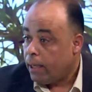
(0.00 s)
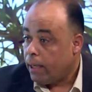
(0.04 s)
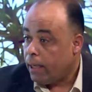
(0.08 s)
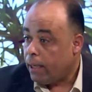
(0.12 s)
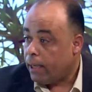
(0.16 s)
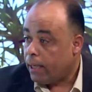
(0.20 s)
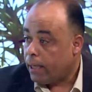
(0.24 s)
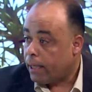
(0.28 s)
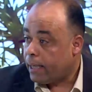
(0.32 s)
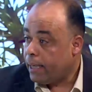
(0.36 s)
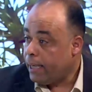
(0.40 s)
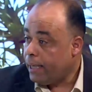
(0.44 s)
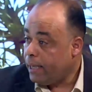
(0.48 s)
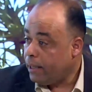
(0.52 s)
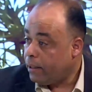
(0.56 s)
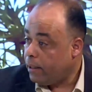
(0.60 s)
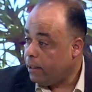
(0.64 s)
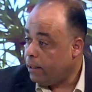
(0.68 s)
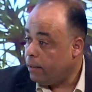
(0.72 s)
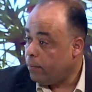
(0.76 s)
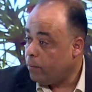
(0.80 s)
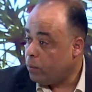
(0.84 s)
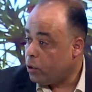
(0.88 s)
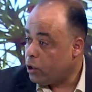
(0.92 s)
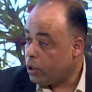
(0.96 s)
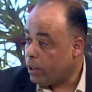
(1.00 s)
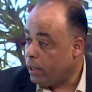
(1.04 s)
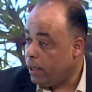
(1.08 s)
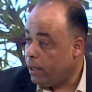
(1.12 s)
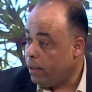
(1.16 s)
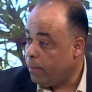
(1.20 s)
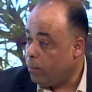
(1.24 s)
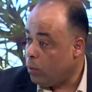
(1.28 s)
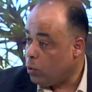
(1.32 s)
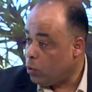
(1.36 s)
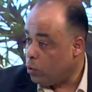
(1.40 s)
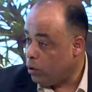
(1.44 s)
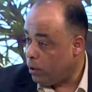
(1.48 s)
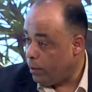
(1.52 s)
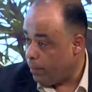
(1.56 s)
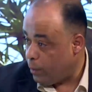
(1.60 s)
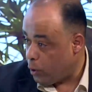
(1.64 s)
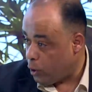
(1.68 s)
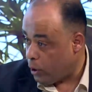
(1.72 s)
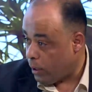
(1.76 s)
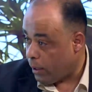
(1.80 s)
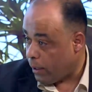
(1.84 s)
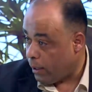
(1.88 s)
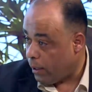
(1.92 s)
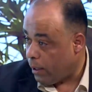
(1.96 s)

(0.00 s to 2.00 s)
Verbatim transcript: آه، كانت المشكله الموجوده بالشرق